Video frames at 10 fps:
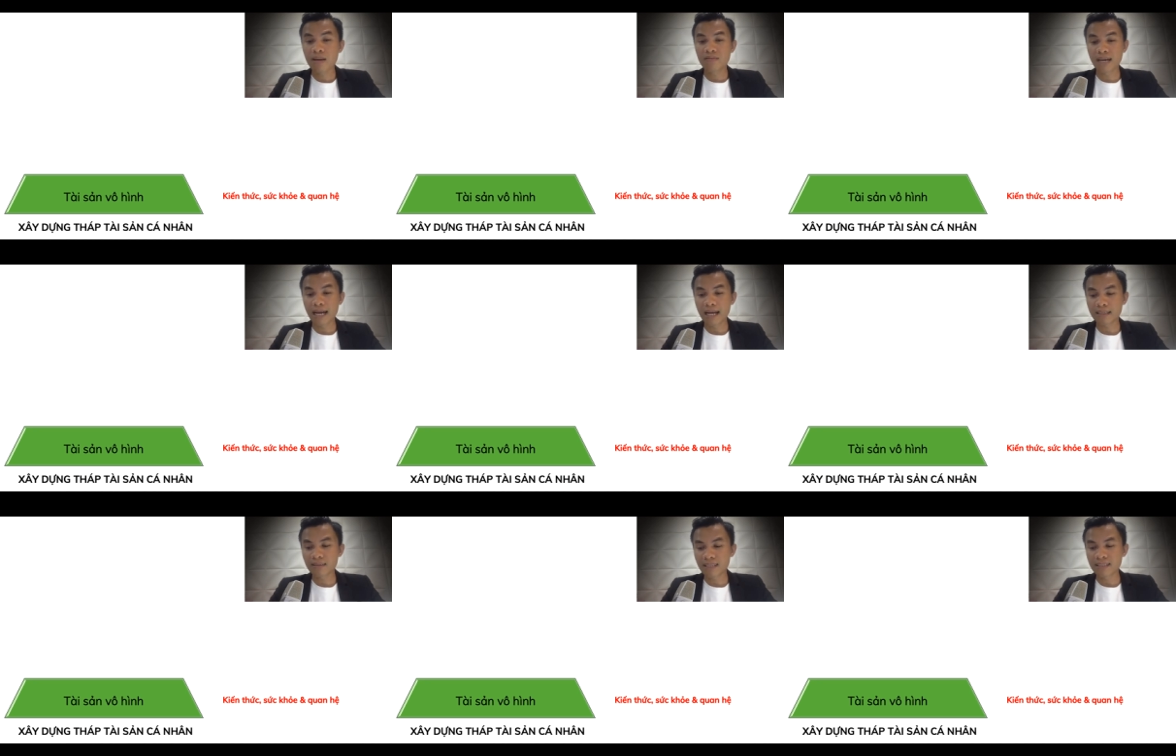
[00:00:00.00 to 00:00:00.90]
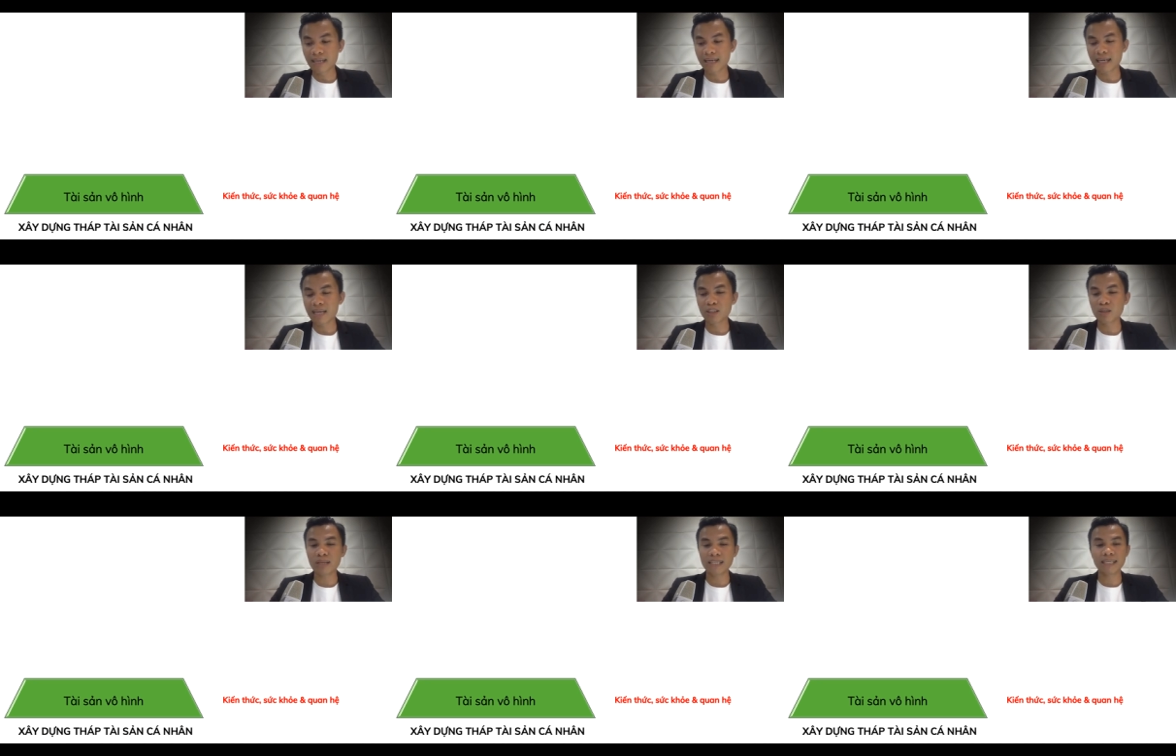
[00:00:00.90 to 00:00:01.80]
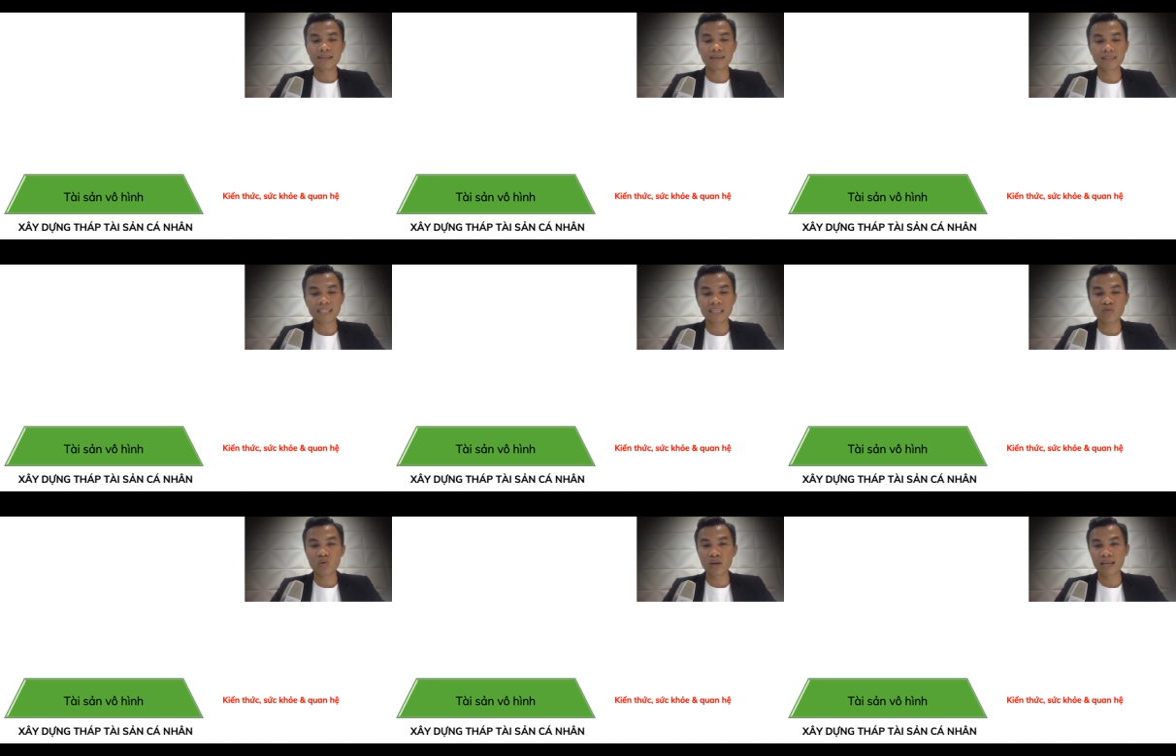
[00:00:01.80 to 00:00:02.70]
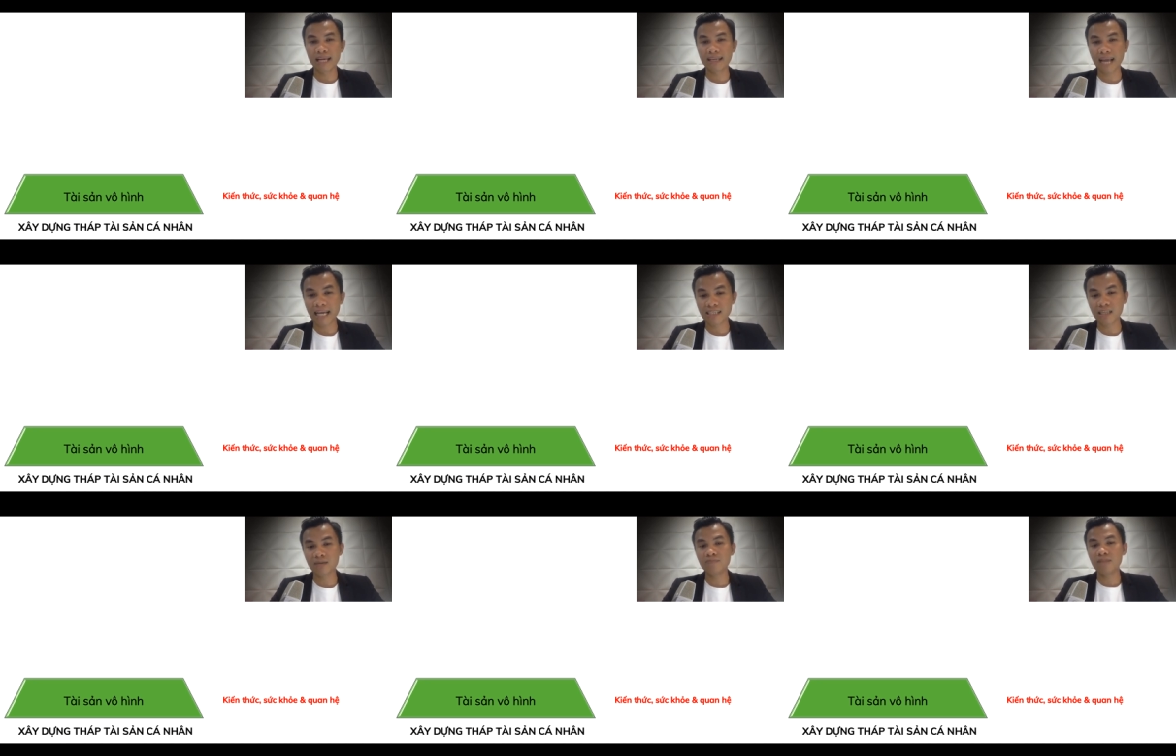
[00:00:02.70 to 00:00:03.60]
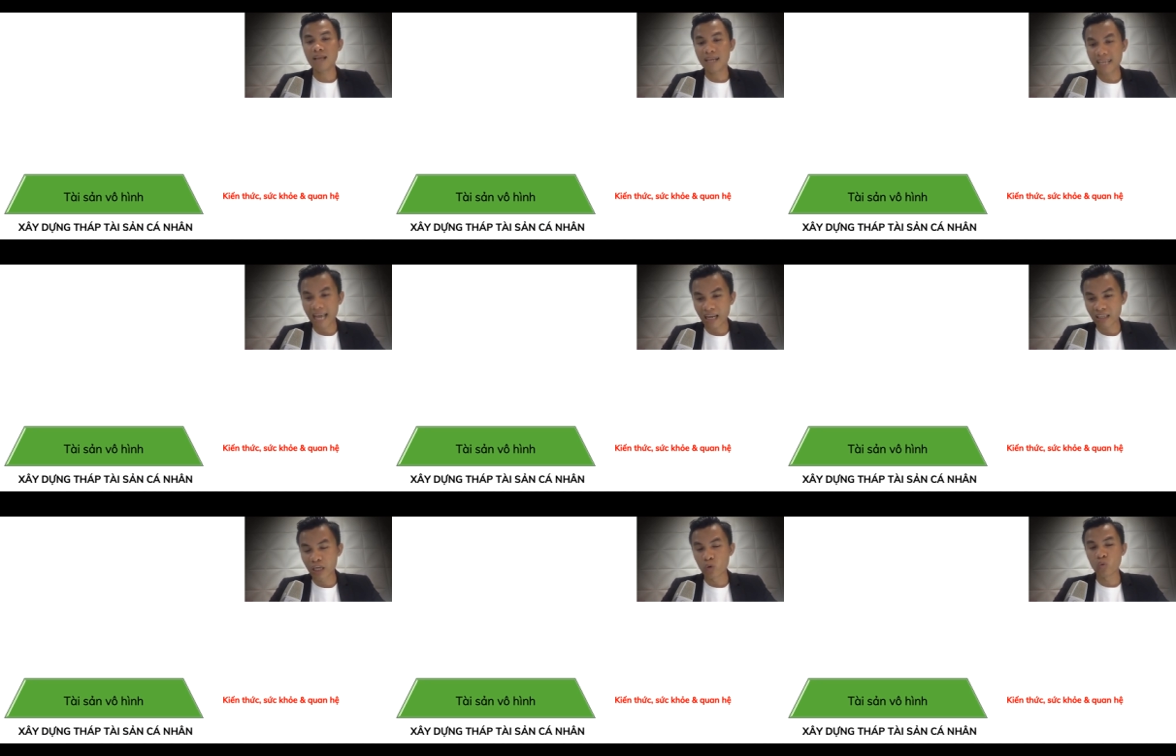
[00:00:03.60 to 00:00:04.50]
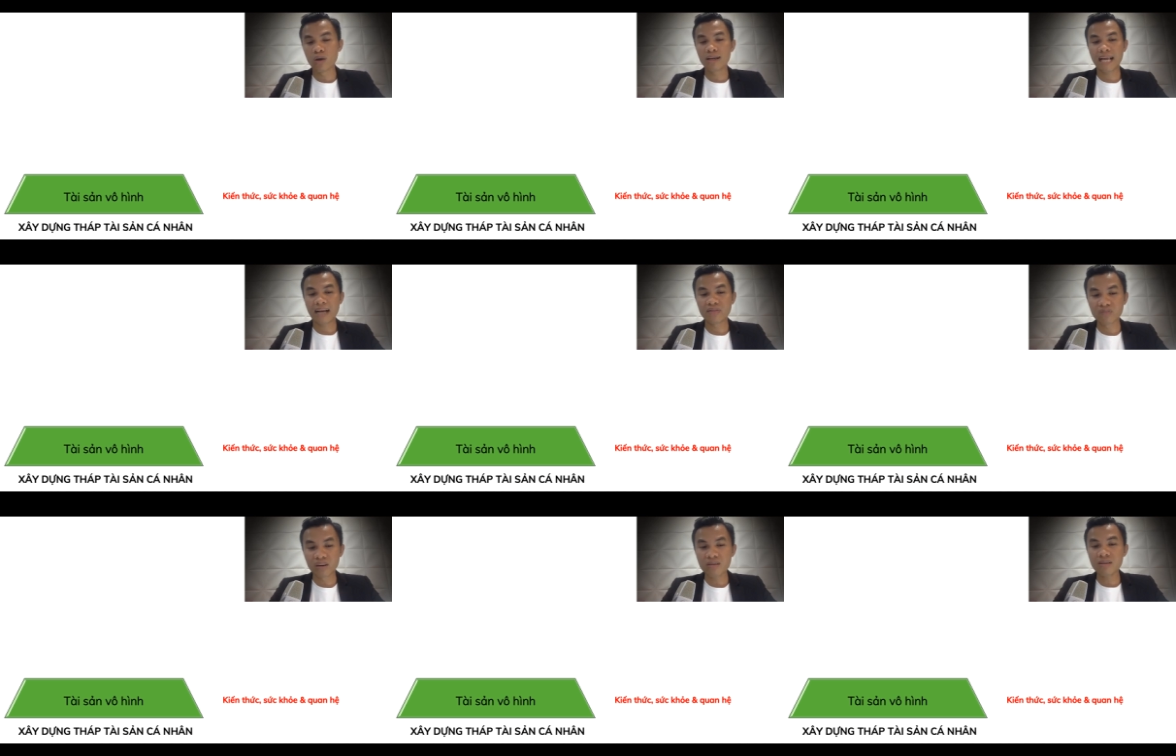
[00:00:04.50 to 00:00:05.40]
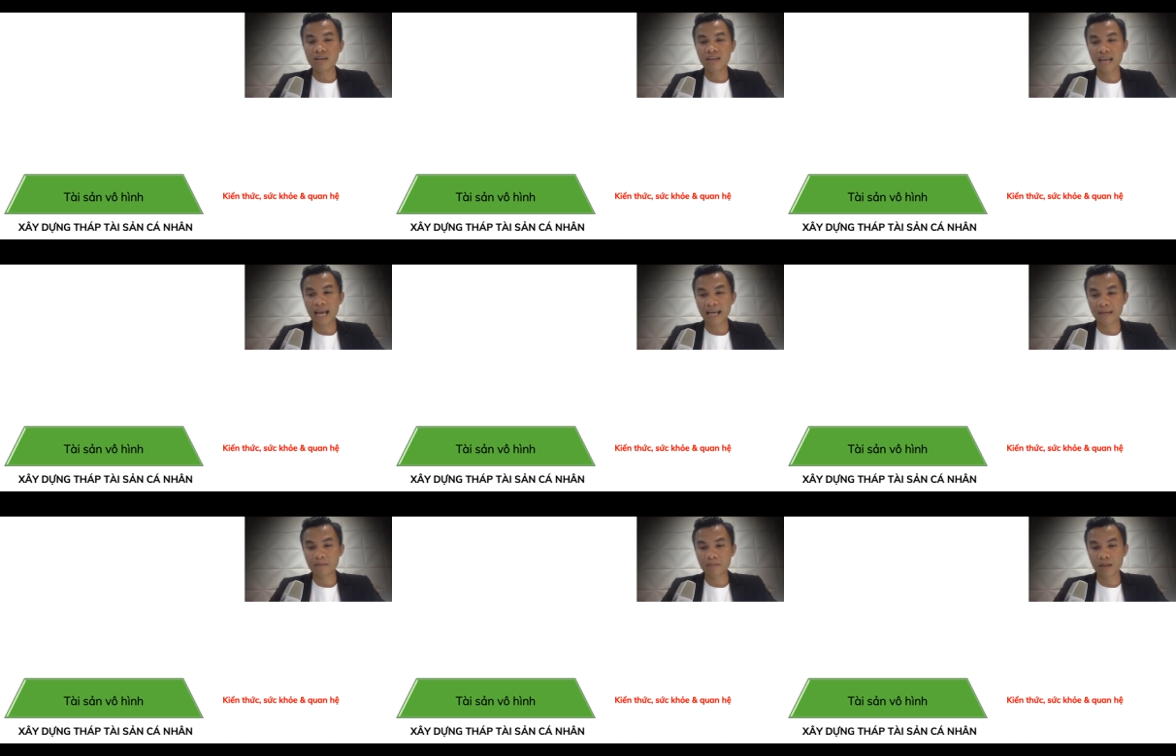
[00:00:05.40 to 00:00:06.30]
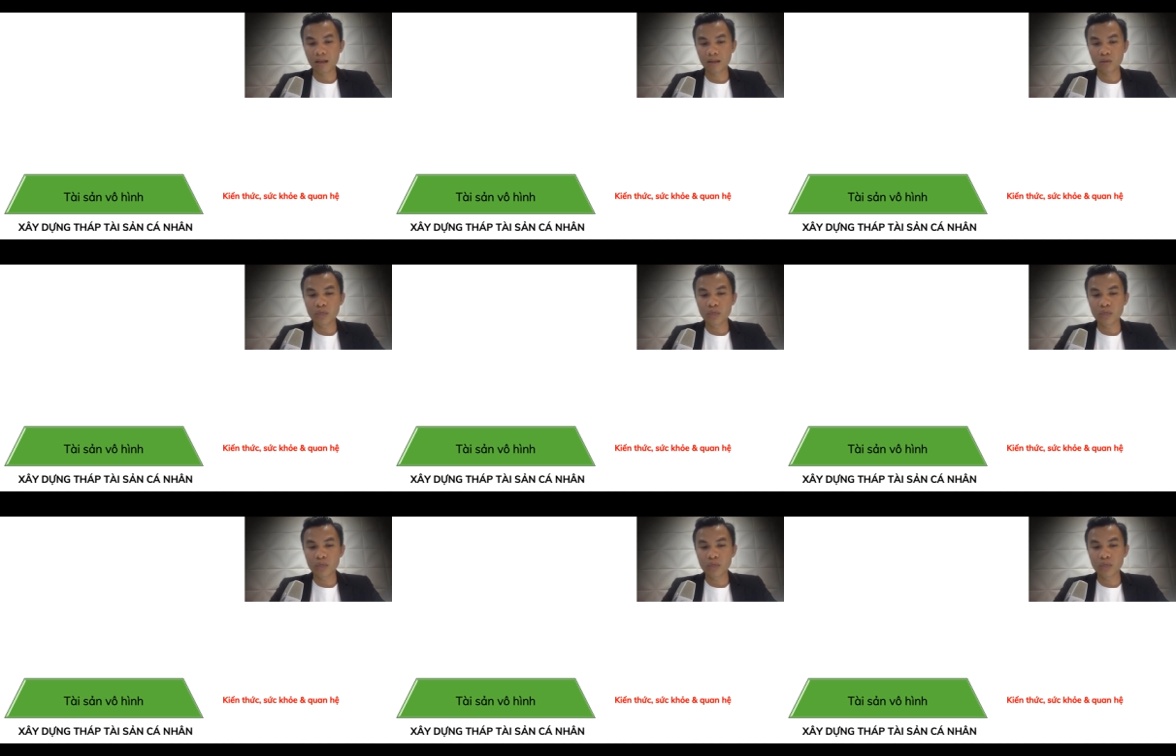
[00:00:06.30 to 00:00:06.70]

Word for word: và chương tin rằng khi mà chúng ta xây dựng tài sản vô hình này càng sớm càng nhiều càng vững càng à,